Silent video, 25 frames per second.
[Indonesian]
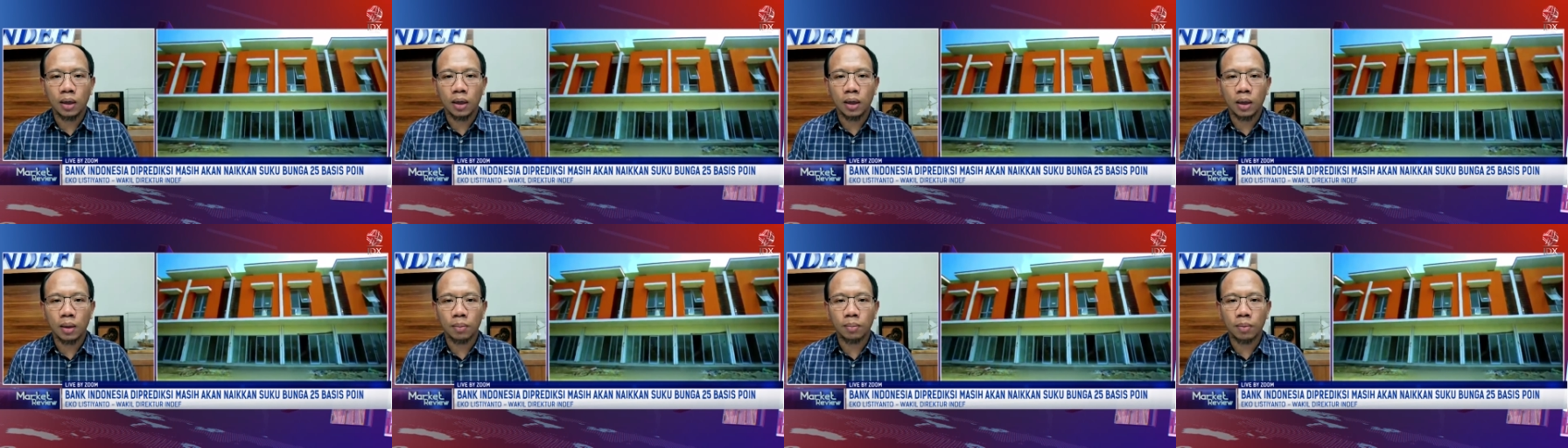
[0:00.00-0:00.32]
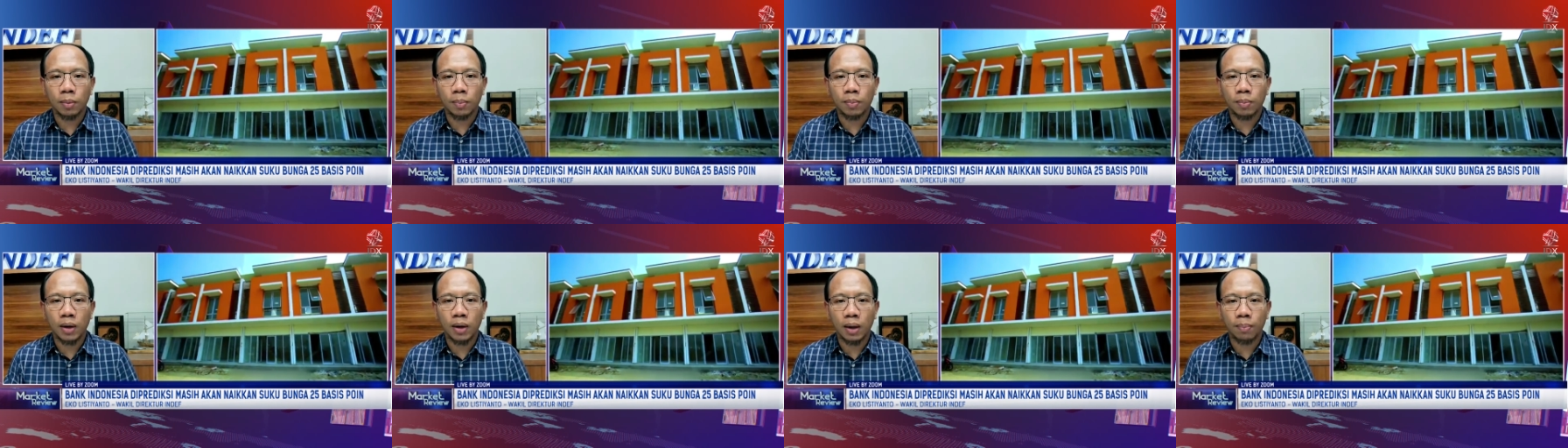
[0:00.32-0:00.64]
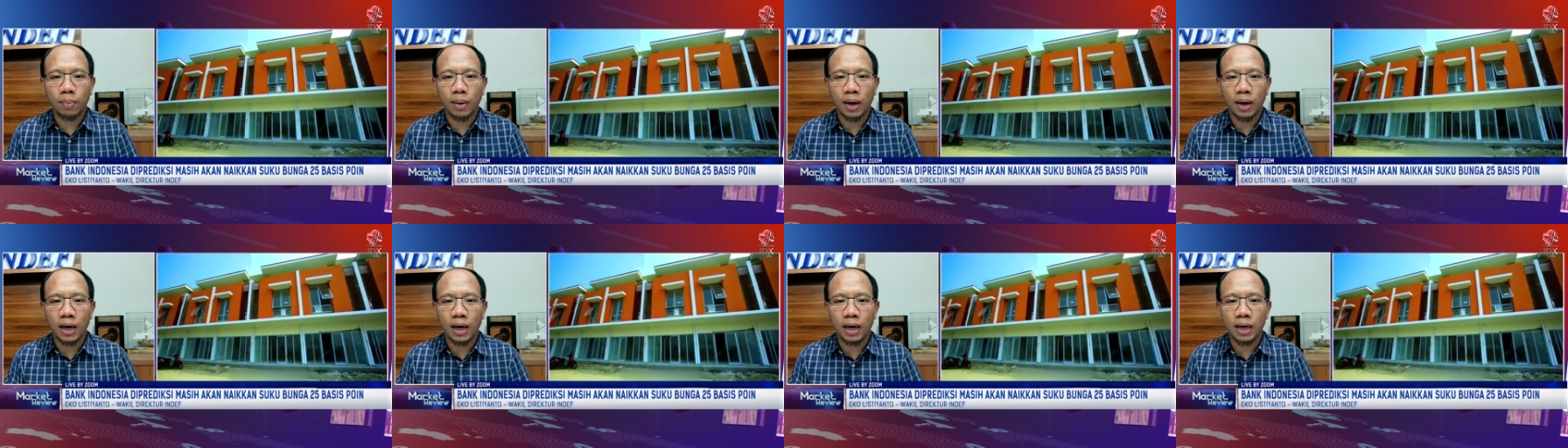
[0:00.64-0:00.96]
uh,
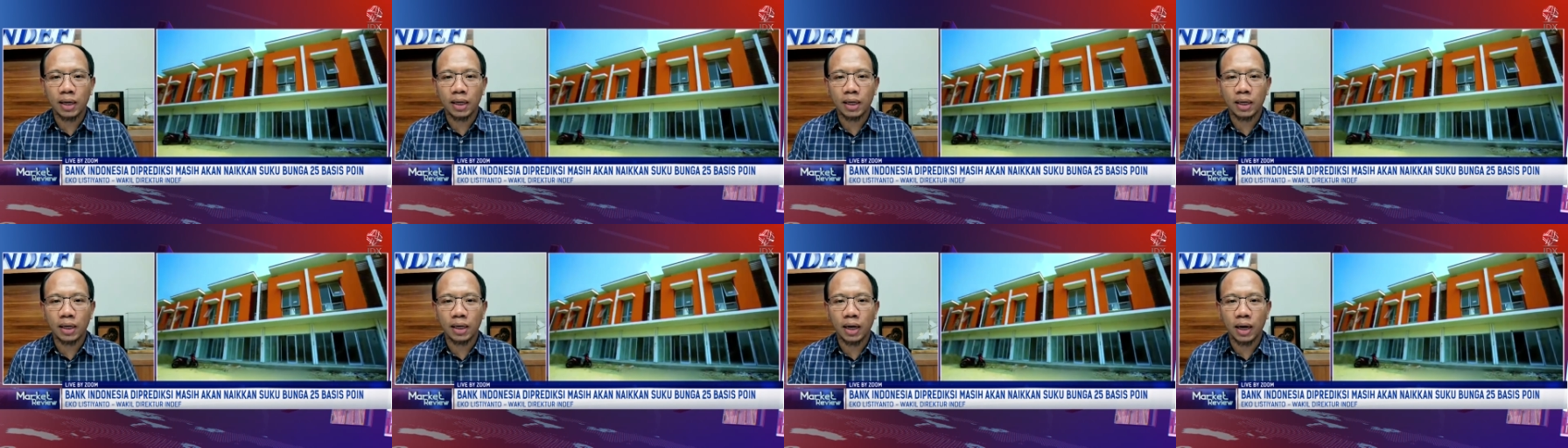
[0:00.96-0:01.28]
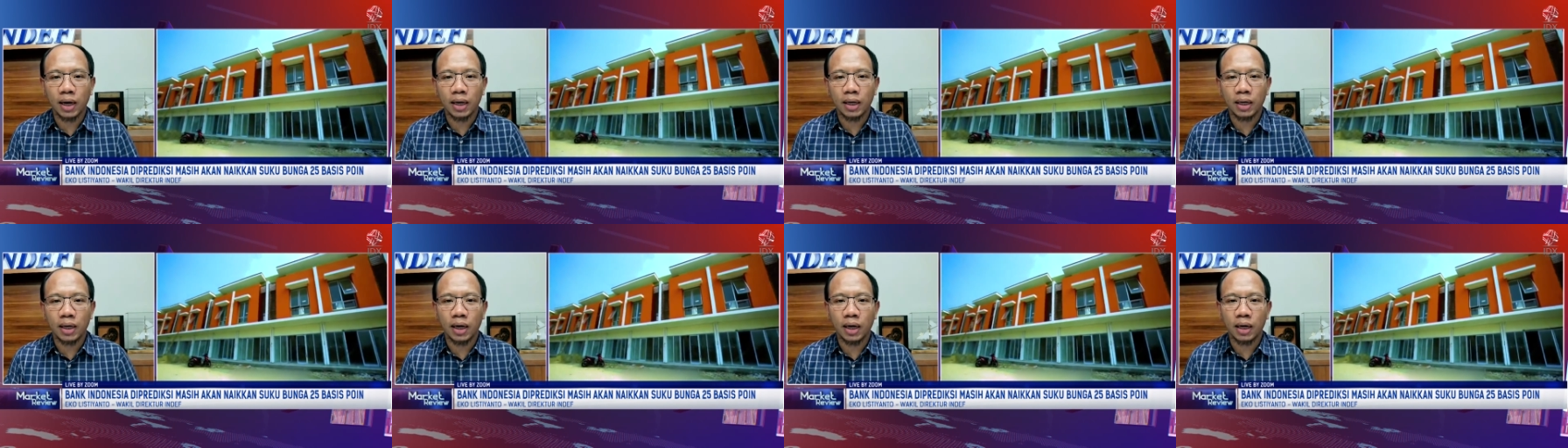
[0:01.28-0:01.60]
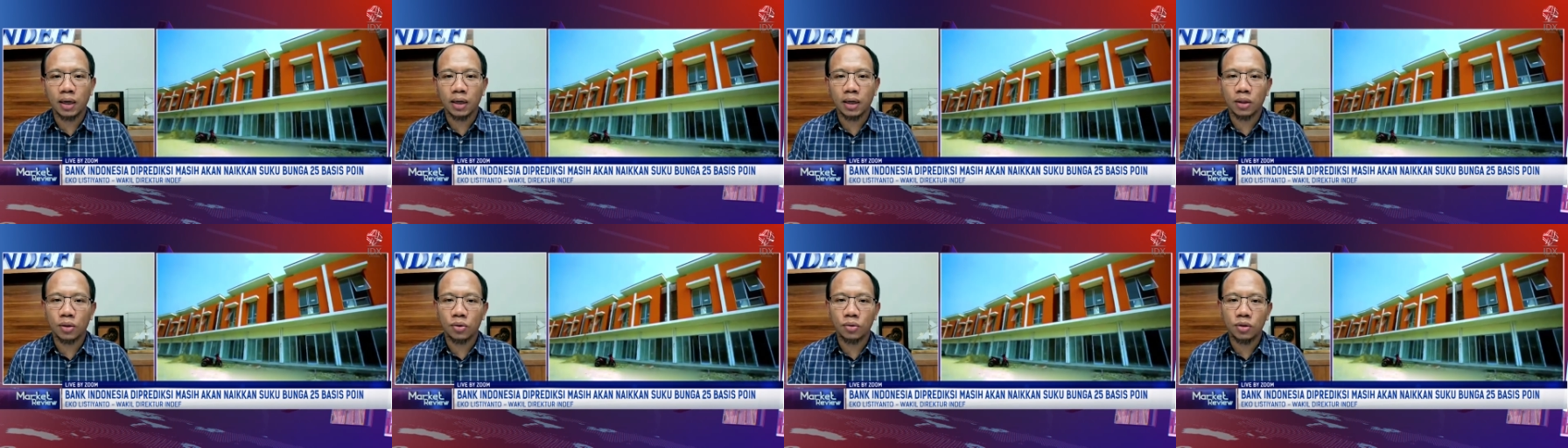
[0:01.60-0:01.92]
beberapa kali
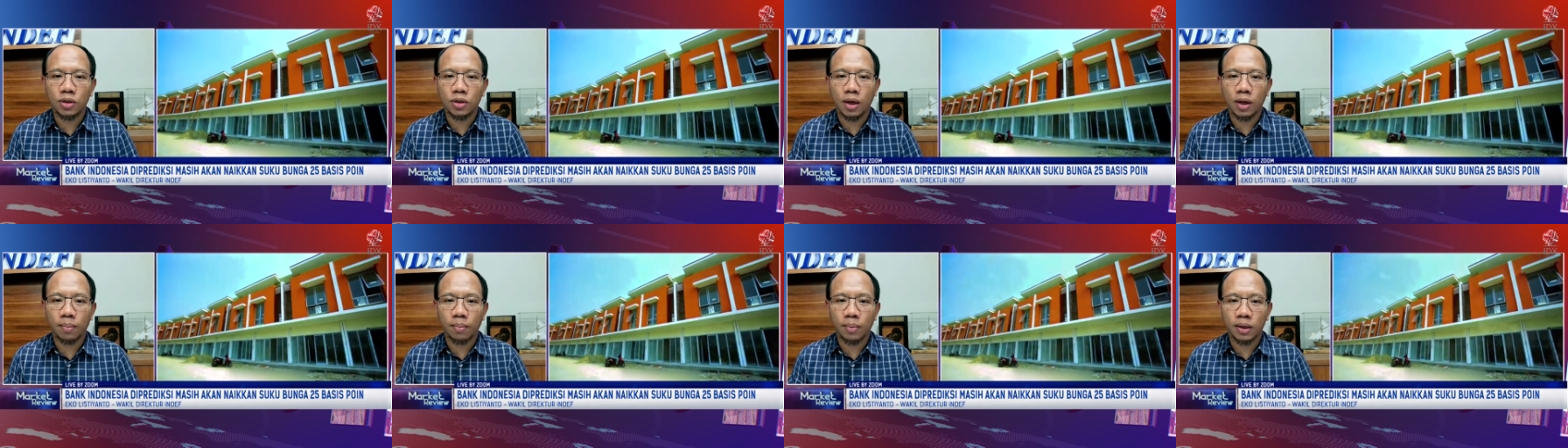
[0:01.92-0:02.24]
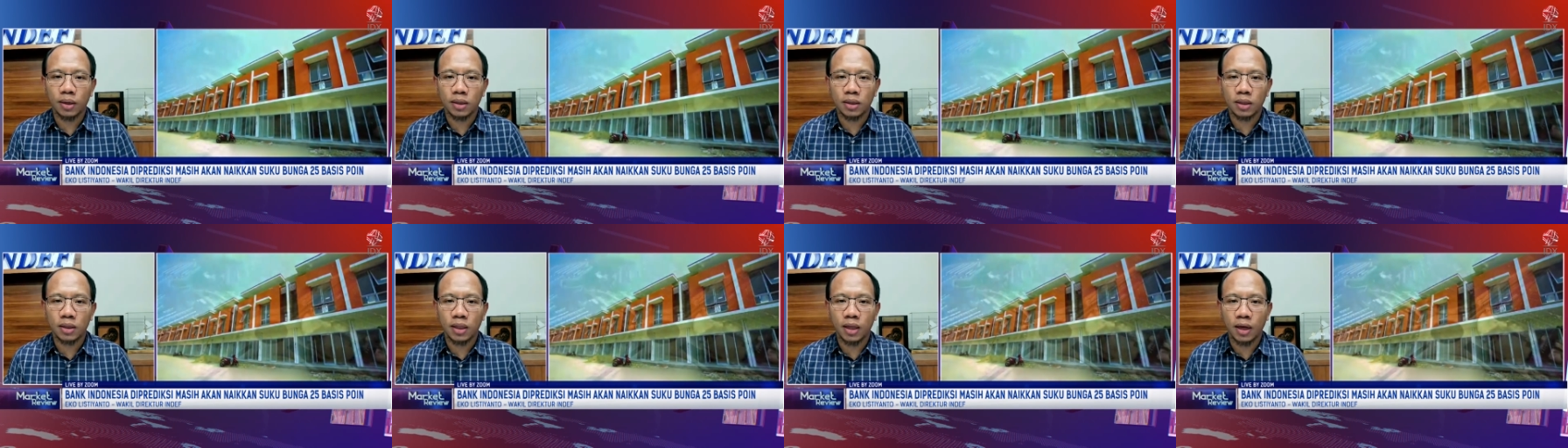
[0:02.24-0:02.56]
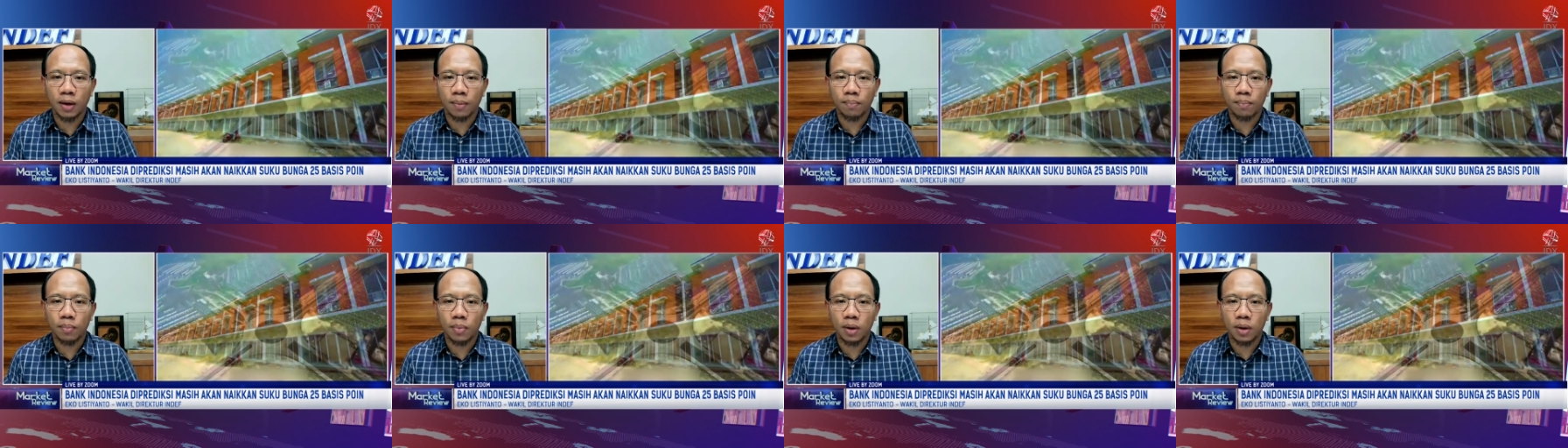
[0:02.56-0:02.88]
kenaikan itu sampai
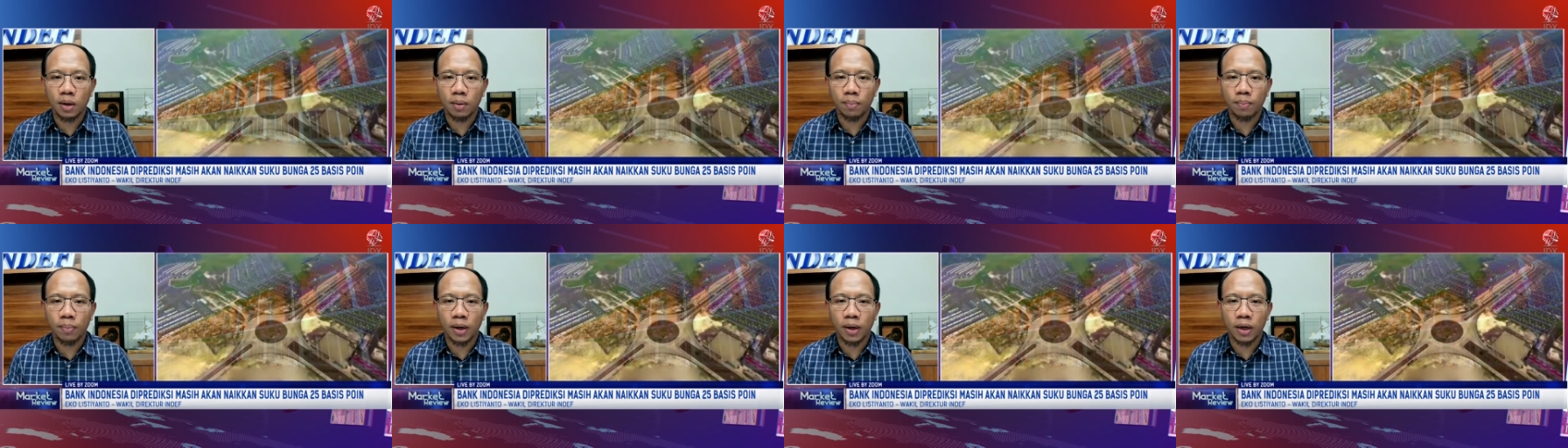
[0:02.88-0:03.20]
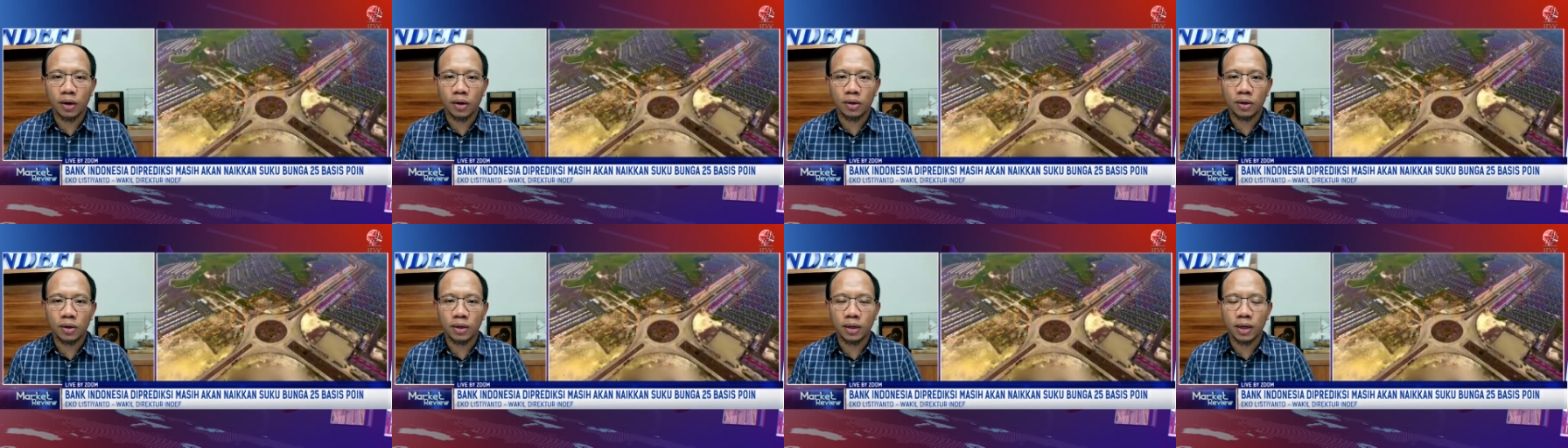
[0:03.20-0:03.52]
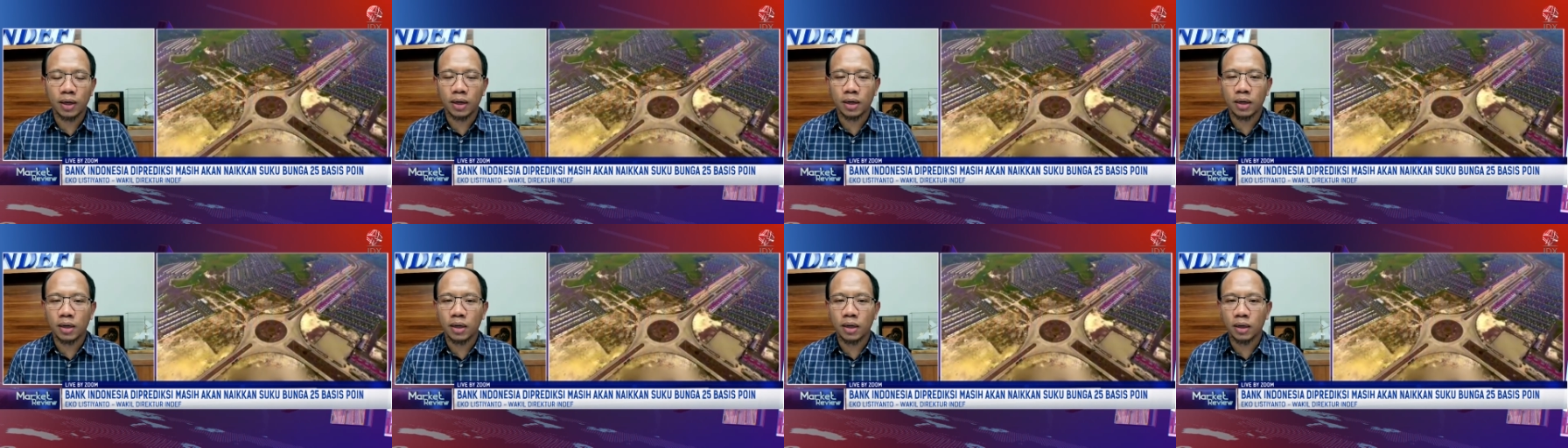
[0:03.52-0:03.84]
setiap uh, periode
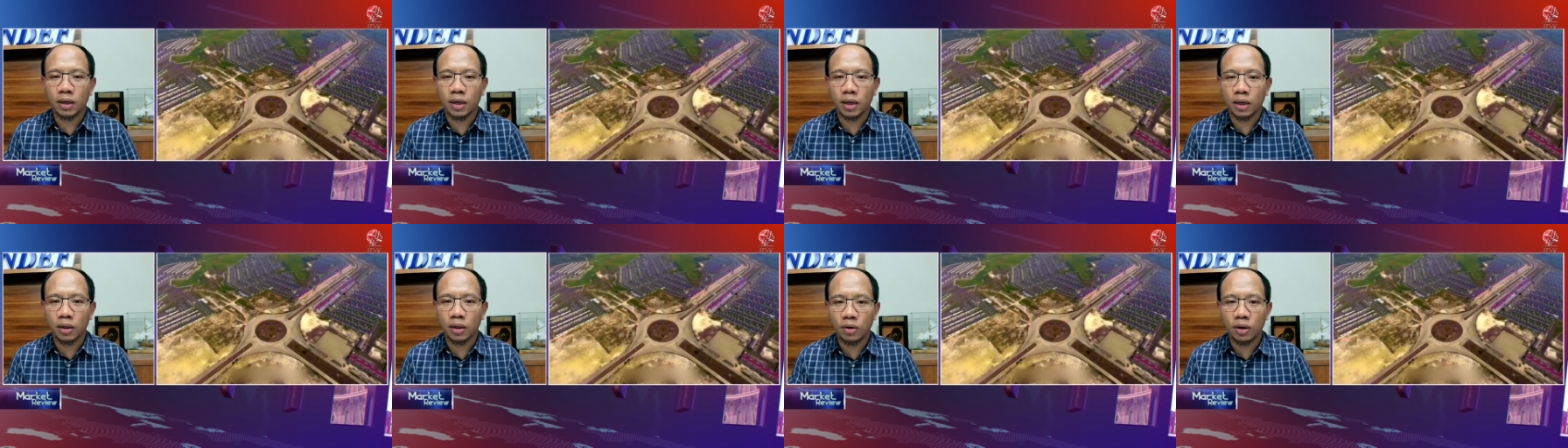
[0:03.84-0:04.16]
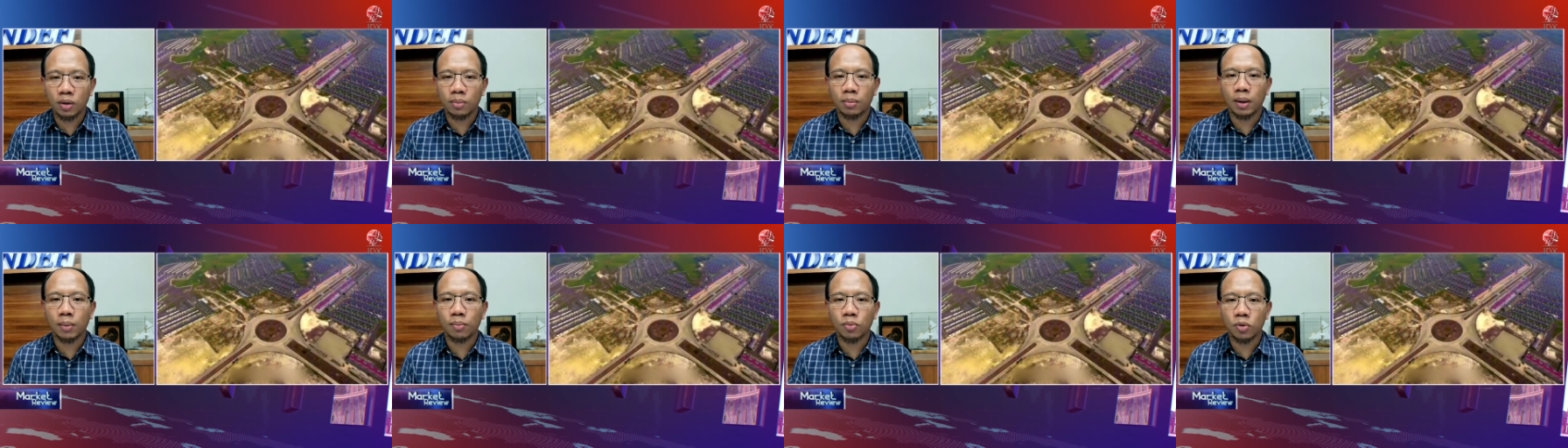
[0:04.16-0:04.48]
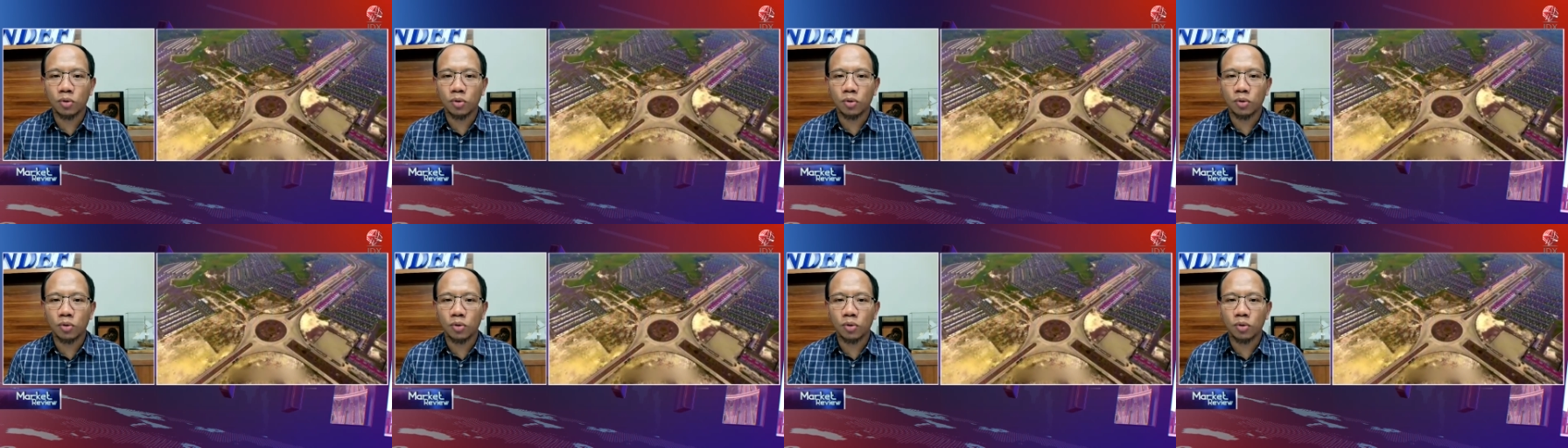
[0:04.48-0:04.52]
RDG itu 50